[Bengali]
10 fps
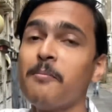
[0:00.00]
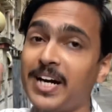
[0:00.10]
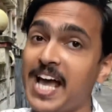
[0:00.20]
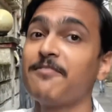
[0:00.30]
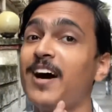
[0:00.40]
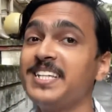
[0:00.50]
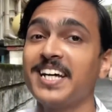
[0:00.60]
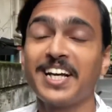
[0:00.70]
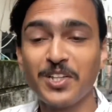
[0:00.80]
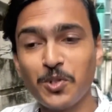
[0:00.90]
বাট হ্যাঁ
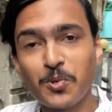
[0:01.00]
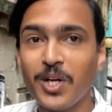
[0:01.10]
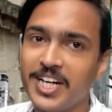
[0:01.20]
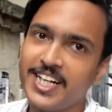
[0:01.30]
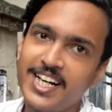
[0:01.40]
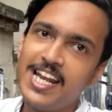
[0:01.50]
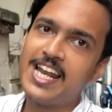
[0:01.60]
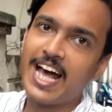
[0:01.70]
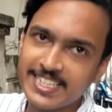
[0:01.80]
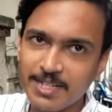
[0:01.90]
ভাইজাকে কিন্তু টু নাইনটি নাইনের
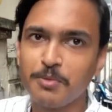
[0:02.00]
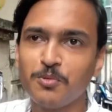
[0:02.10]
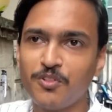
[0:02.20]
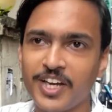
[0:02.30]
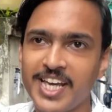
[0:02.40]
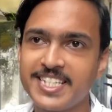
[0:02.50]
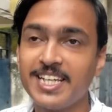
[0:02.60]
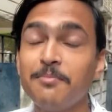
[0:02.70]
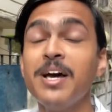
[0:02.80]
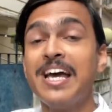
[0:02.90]
লাস্ট আমি বুফে
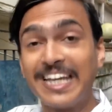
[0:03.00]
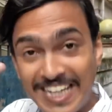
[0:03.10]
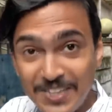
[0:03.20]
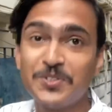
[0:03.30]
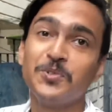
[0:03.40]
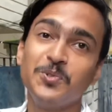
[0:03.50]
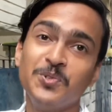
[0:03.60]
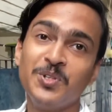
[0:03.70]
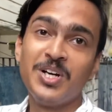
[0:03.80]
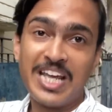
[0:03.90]
খেয়েছিলাম কিন্তু
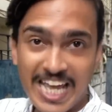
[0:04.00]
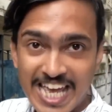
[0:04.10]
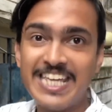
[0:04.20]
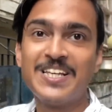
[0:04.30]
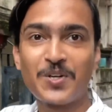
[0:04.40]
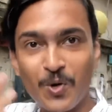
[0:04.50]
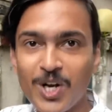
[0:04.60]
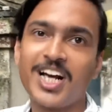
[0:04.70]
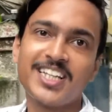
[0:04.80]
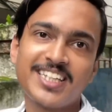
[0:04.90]
এই
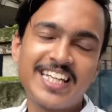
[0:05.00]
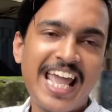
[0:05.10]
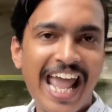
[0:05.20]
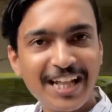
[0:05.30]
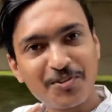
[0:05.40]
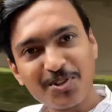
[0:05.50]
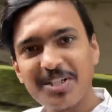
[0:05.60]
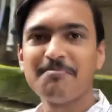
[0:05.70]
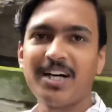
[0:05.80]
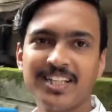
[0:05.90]
কলকাতাতে এতদিন
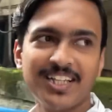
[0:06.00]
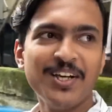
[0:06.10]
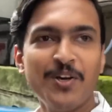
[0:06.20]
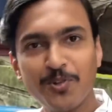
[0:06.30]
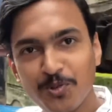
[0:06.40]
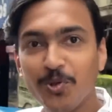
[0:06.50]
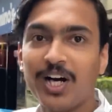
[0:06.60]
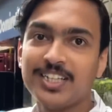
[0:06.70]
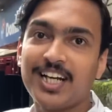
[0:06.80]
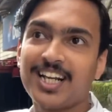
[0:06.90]
বাদে দু
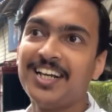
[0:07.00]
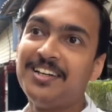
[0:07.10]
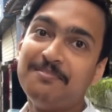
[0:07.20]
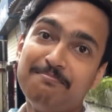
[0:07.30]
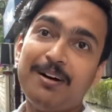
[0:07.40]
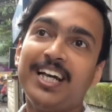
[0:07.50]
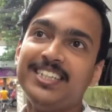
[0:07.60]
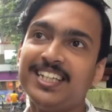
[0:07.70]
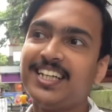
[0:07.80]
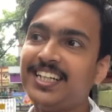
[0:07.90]
হাজার
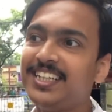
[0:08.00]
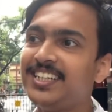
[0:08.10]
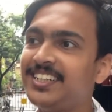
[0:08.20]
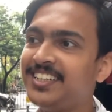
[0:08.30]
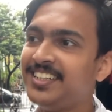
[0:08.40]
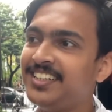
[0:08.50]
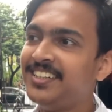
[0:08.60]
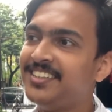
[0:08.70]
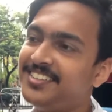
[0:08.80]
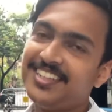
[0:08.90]
বাইশে দাঁড়িয়ে
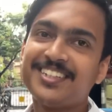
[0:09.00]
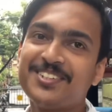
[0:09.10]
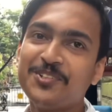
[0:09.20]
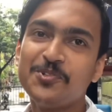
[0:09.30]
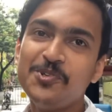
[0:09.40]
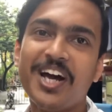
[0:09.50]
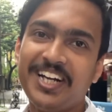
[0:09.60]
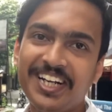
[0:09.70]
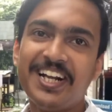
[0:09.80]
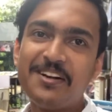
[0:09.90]
জাস্ট টু
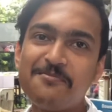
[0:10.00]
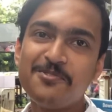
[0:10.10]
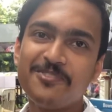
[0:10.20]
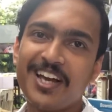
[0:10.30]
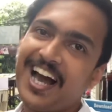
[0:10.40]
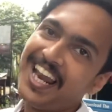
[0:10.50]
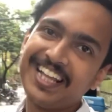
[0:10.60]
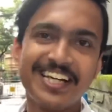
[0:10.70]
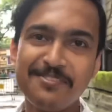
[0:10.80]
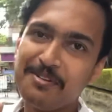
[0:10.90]
নাইনটি নাইনের বুফে
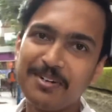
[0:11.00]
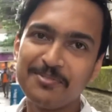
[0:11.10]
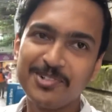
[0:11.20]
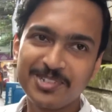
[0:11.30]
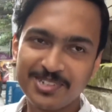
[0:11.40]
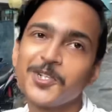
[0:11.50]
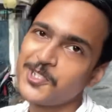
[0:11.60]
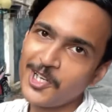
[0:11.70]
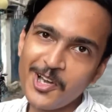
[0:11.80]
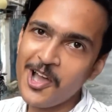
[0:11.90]
আলাদাই ব্যাপার বস তো
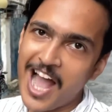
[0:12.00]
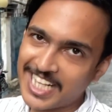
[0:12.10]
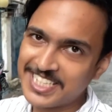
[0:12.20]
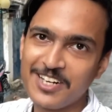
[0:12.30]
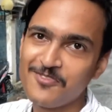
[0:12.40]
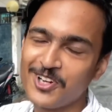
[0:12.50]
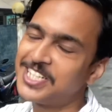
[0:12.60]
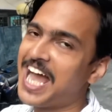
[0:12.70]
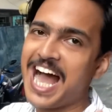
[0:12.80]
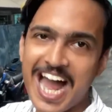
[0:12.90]
চলো আজকের
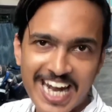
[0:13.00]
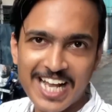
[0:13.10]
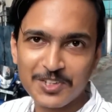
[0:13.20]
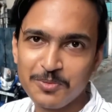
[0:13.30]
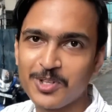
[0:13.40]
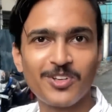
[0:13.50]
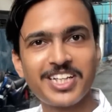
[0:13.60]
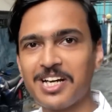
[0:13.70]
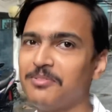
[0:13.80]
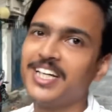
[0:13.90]
ব্লগটা আর একদমই কথা
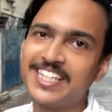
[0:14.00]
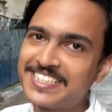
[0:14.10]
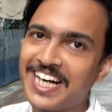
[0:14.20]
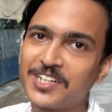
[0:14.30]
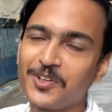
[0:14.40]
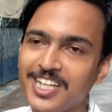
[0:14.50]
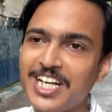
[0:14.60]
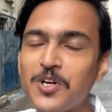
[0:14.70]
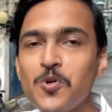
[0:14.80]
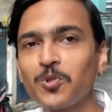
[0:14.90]
না বাড়িয়ে স্টার্ট করা
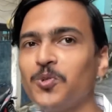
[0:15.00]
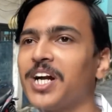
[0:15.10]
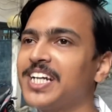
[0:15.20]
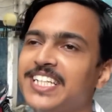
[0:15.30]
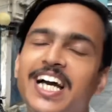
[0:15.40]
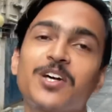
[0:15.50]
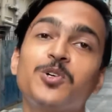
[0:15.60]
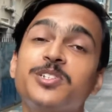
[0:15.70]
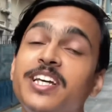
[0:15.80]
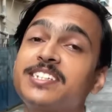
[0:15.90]
যাক নতুন একটা জায়গার
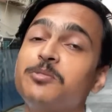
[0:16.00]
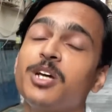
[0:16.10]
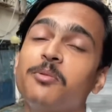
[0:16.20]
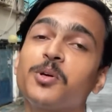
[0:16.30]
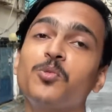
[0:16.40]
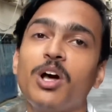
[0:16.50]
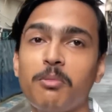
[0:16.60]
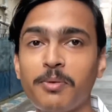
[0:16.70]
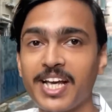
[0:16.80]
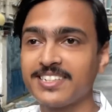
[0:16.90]
খোঁজ ডিসক্রিপশন আমি গুগল
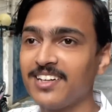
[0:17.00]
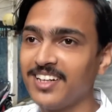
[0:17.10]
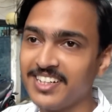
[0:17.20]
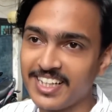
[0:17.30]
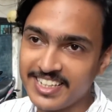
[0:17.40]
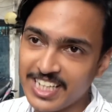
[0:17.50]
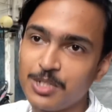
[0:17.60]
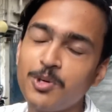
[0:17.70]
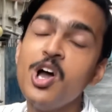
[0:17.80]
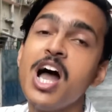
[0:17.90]
ম্যাপের এক্সাক্ট লিঙ্কটা দিয়ে
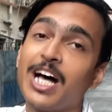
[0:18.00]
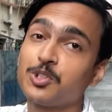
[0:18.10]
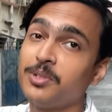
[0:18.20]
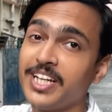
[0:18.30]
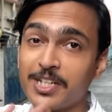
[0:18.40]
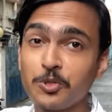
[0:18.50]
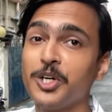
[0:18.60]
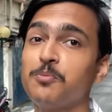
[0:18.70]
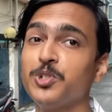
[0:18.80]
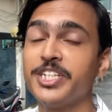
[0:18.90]
দেবো আর তোমাদের
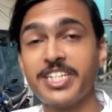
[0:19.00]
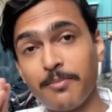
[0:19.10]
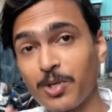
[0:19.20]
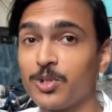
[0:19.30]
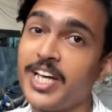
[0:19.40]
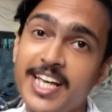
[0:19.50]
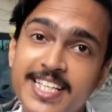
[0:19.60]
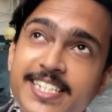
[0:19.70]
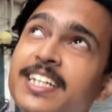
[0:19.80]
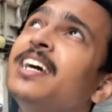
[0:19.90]
একটুখানি বুঝিয়েছি আমি কোথায়
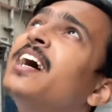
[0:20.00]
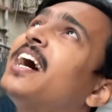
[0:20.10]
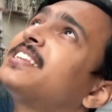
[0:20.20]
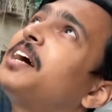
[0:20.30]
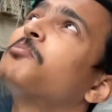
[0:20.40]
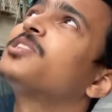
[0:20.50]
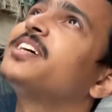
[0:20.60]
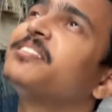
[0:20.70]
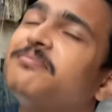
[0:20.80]
এসছি আর তার মধ্যে